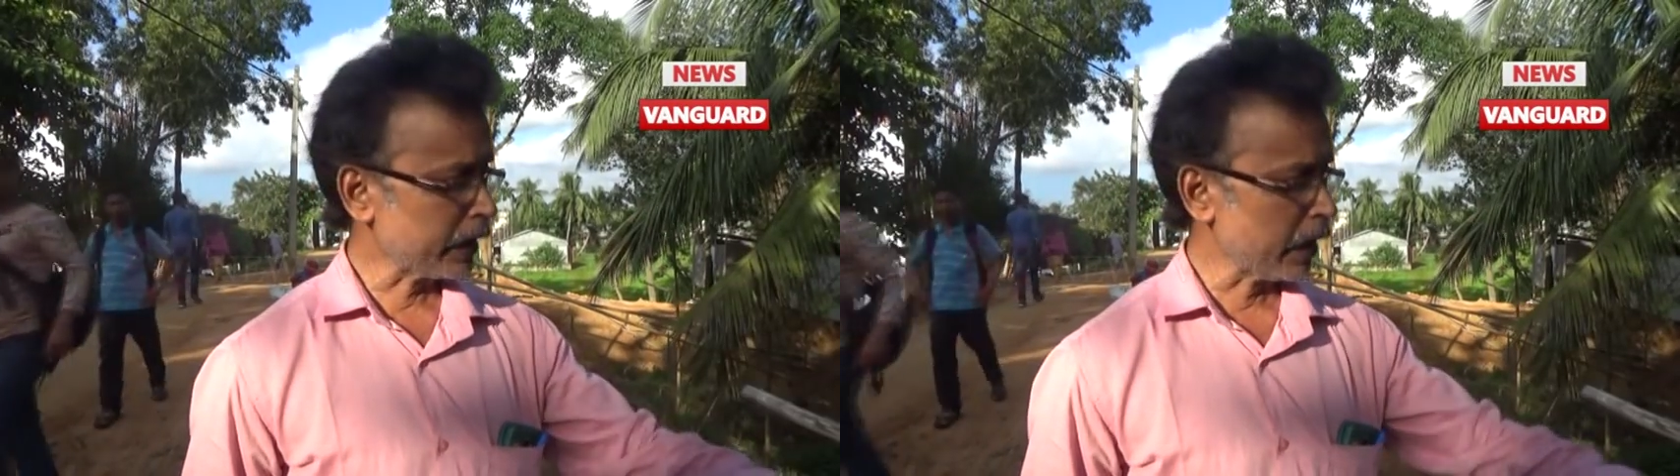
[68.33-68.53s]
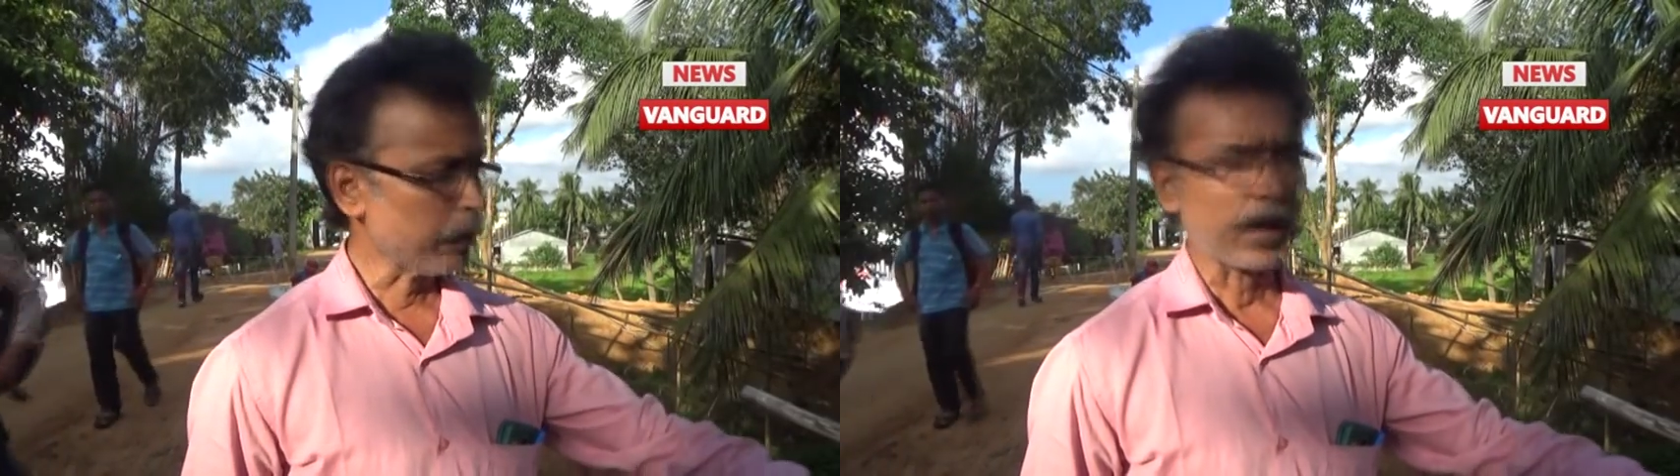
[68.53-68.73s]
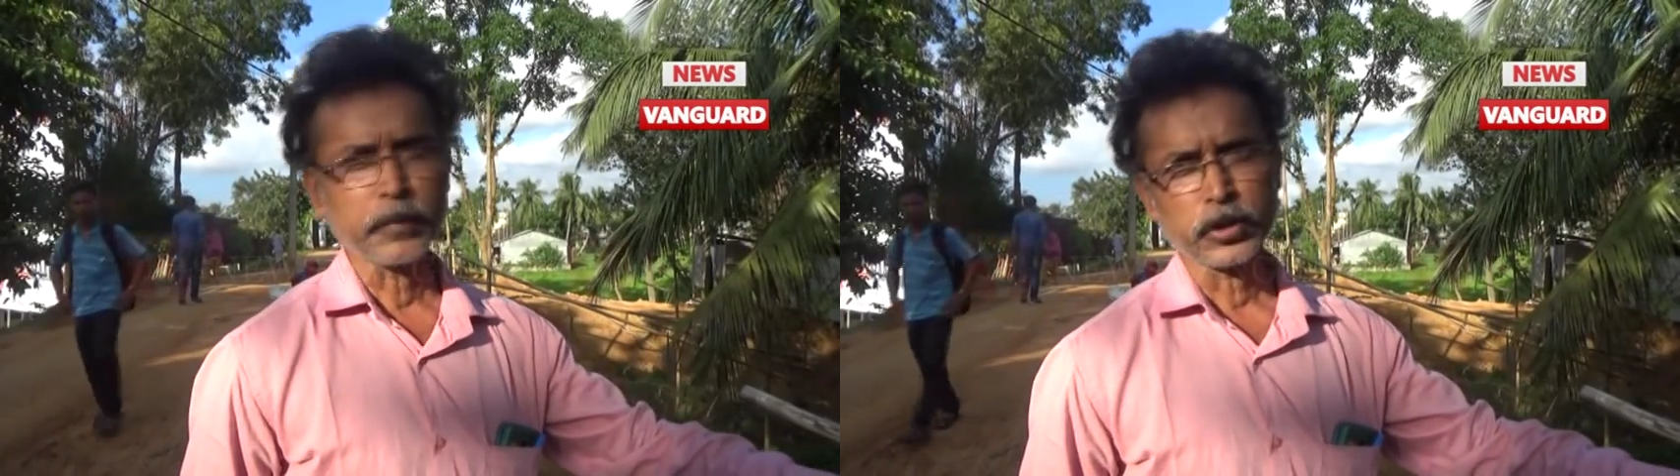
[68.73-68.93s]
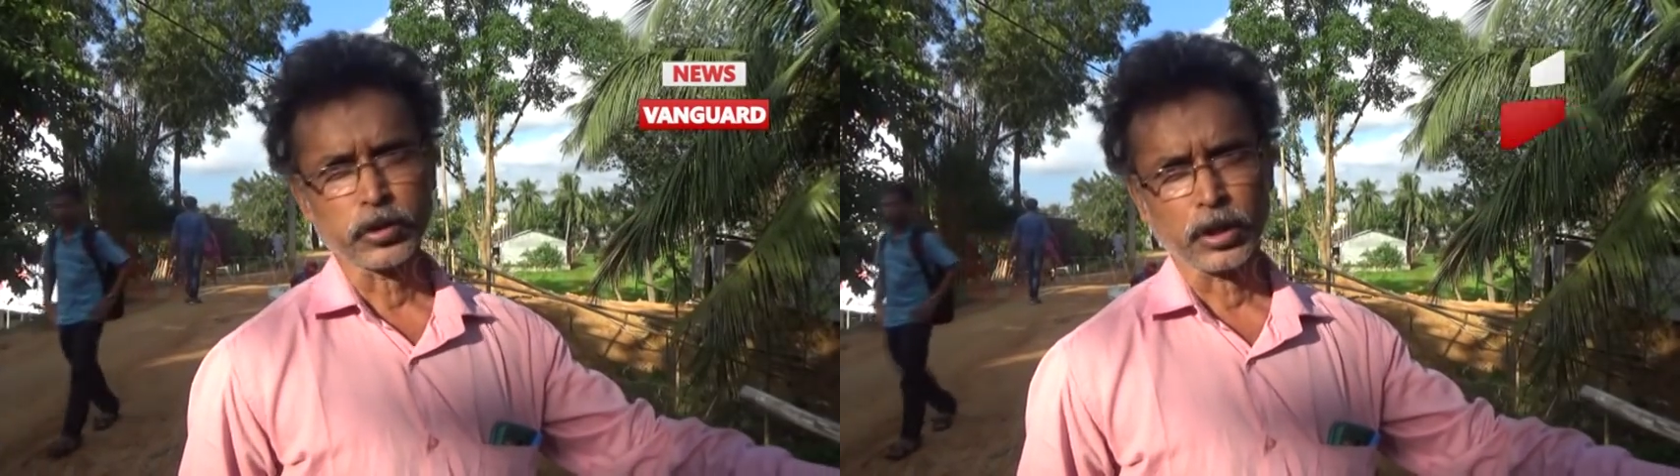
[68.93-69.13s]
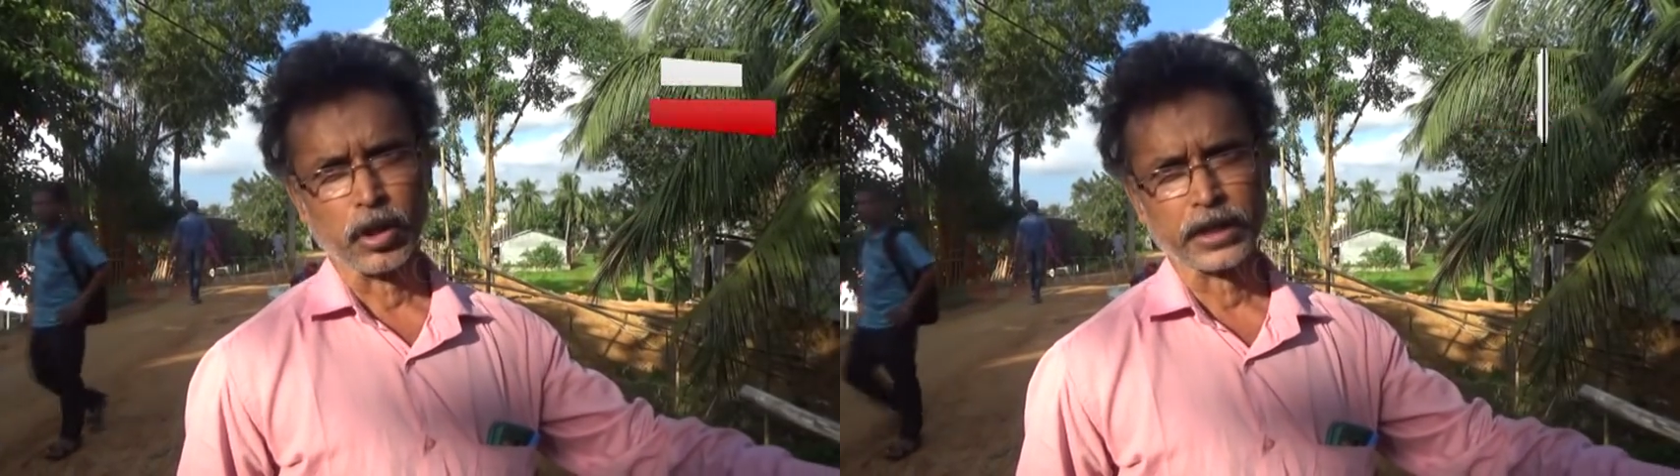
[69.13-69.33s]
কে পারমিশন
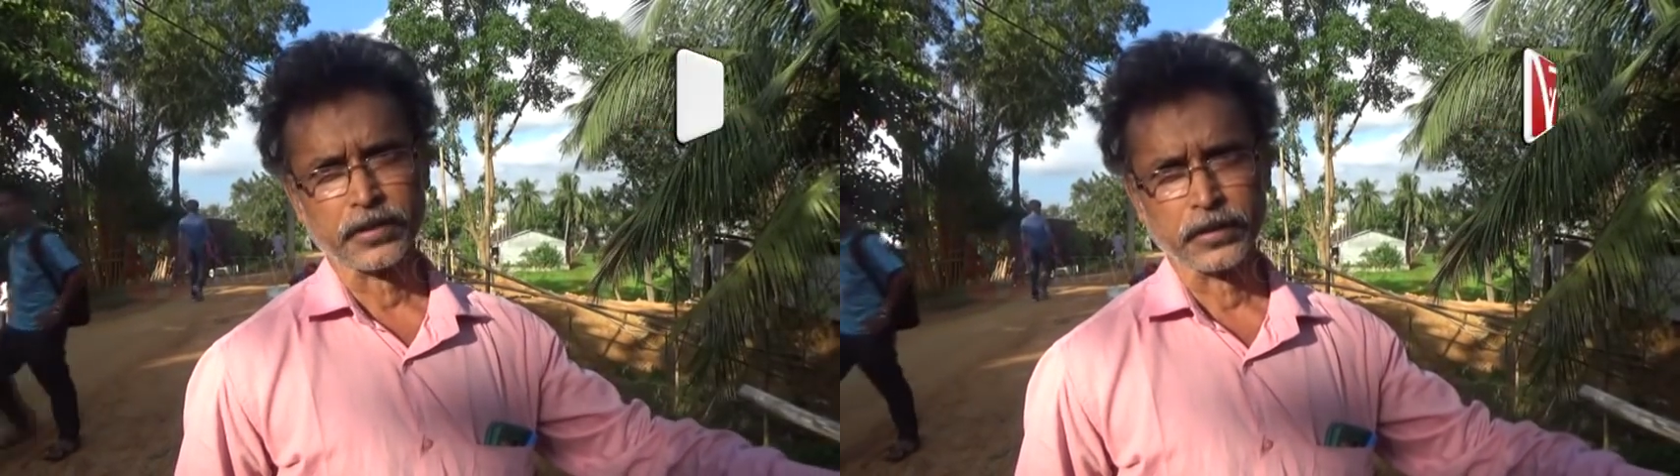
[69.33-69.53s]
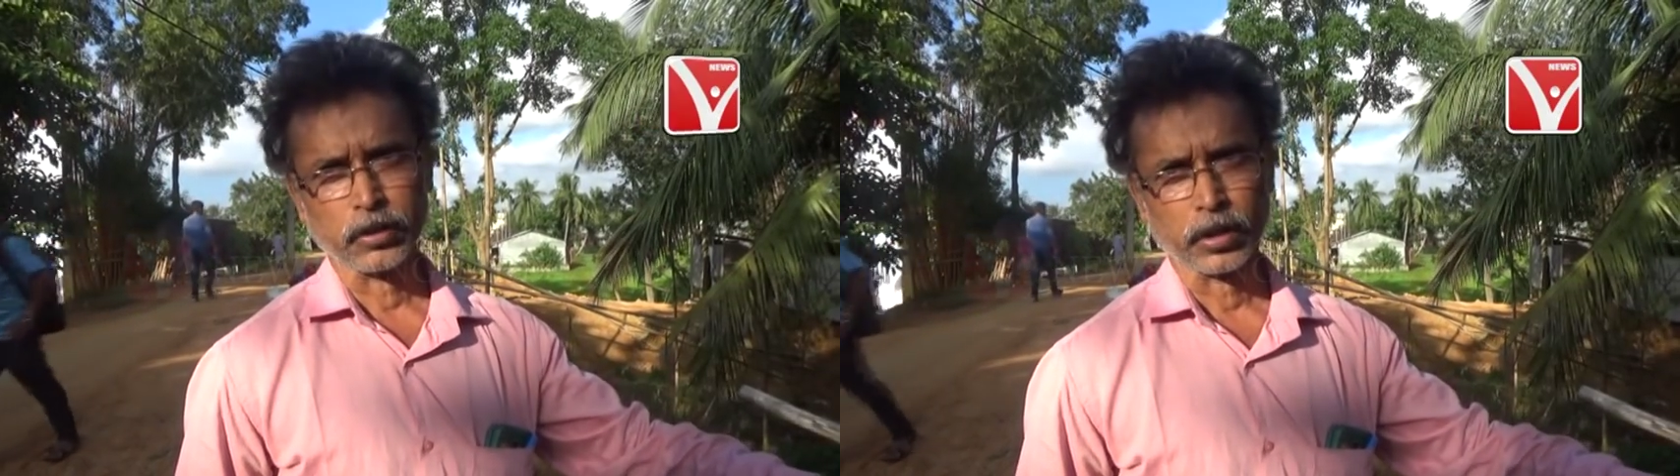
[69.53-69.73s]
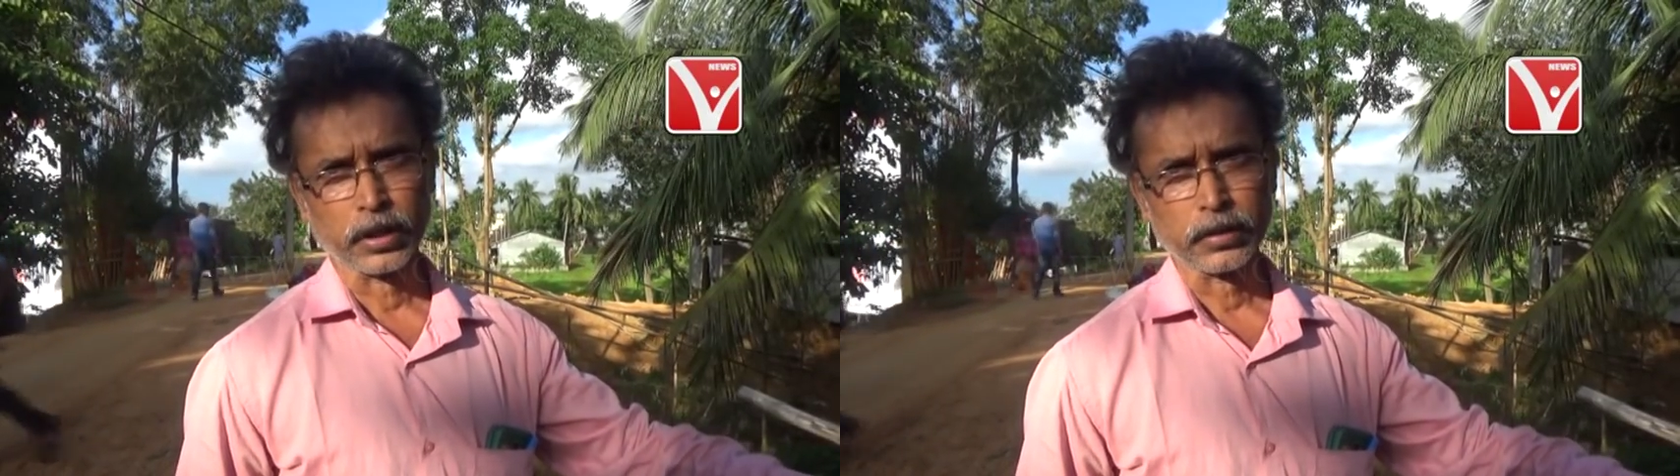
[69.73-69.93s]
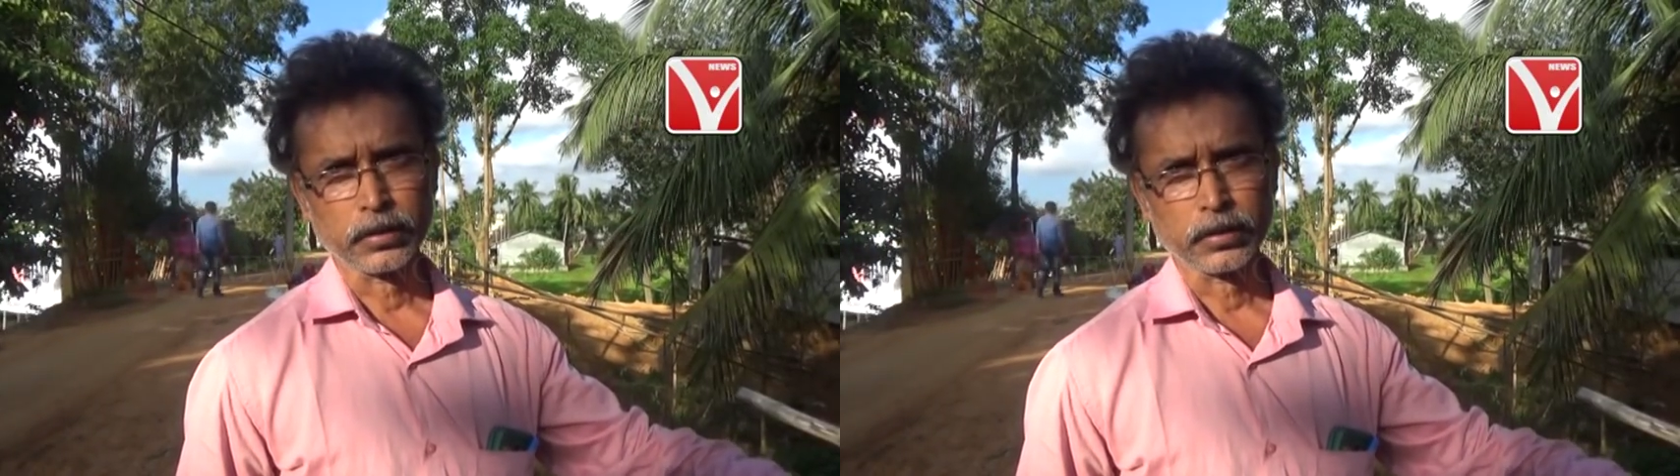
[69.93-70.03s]
দিল আরসিসি করা